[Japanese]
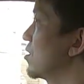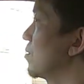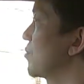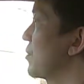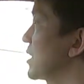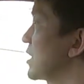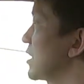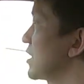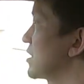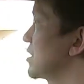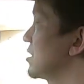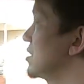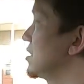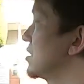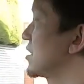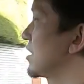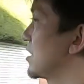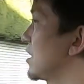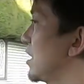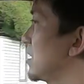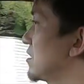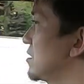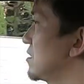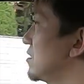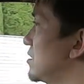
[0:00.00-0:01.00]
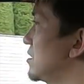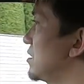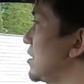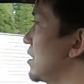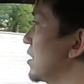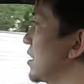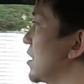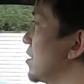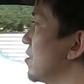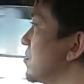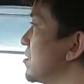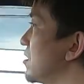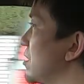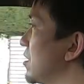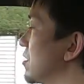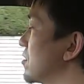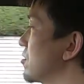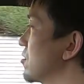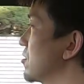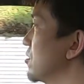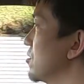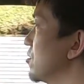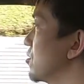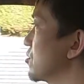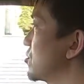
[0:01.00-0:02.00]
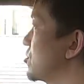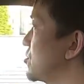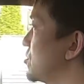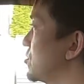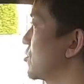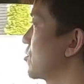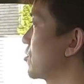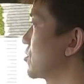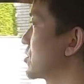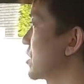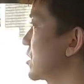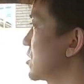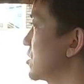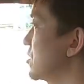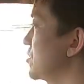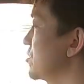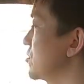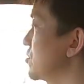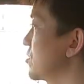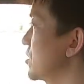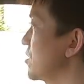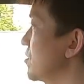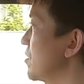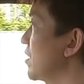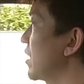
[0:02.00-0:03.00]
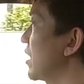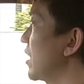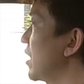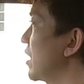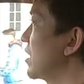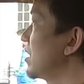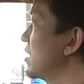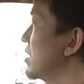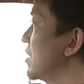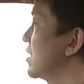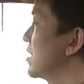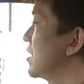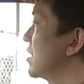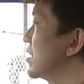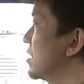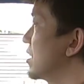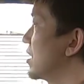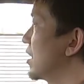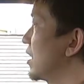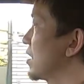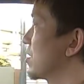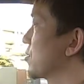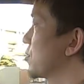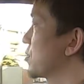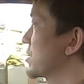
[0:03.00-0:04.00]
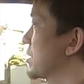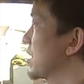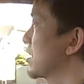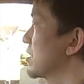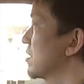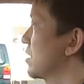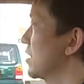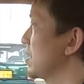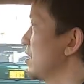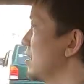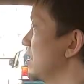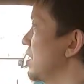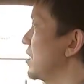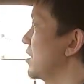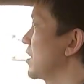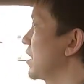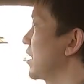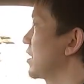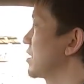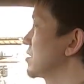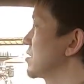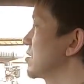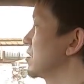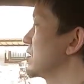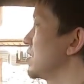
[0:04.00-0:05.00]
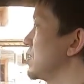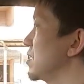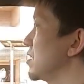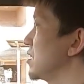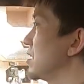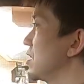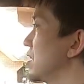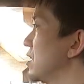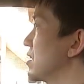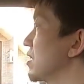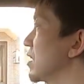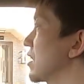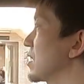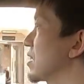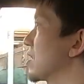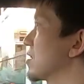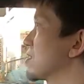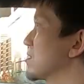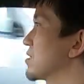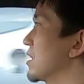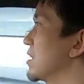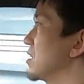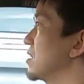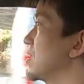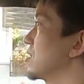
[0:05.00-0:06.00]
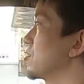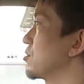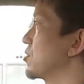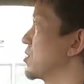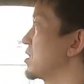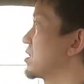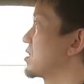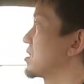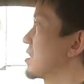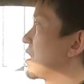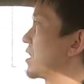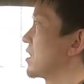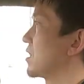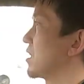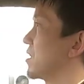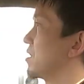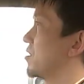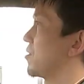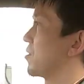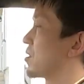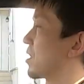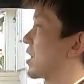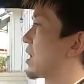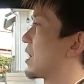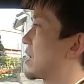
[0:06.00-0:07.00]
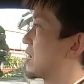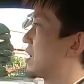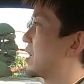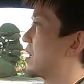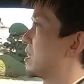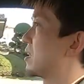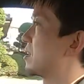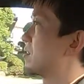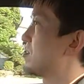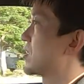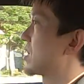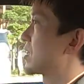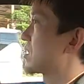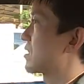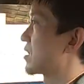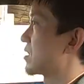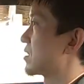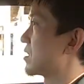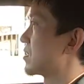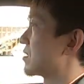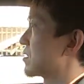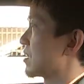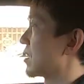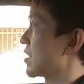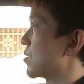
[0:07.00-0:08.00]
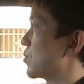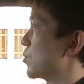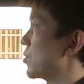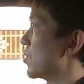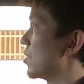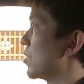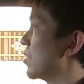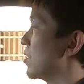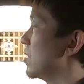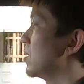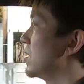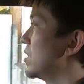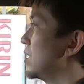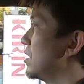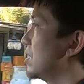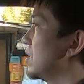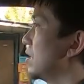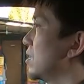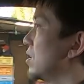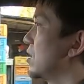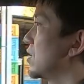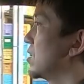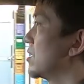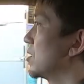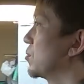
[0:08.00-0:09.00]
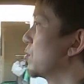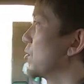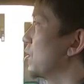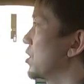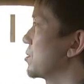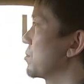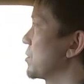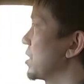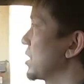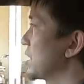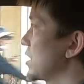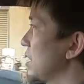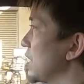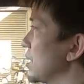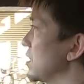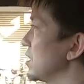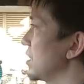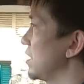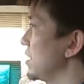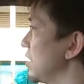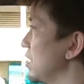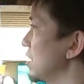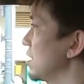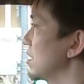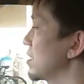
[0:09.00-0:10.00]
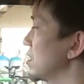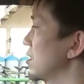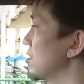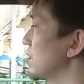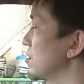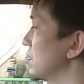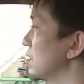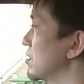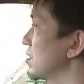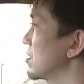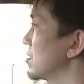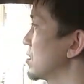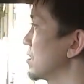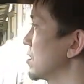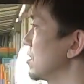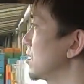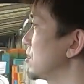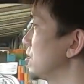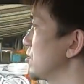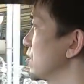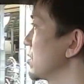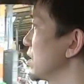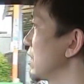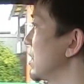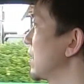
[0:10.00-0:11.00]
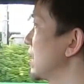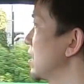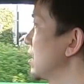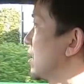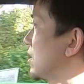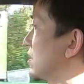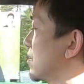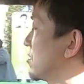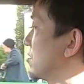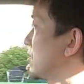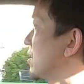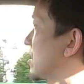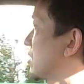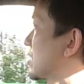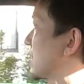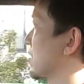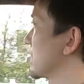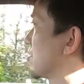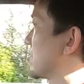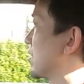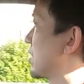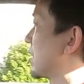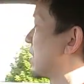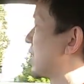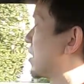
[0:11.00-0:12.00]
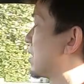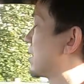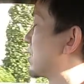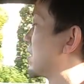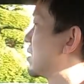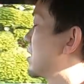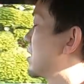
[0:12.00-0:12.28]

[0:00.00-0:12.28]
まだ新車で S2000 が売ってた時の中古車市場では比較的に安い価格帯で取引されてるようなカラーリングだったんですけども、もう今ではね、希少なカラーリングになったので、やっ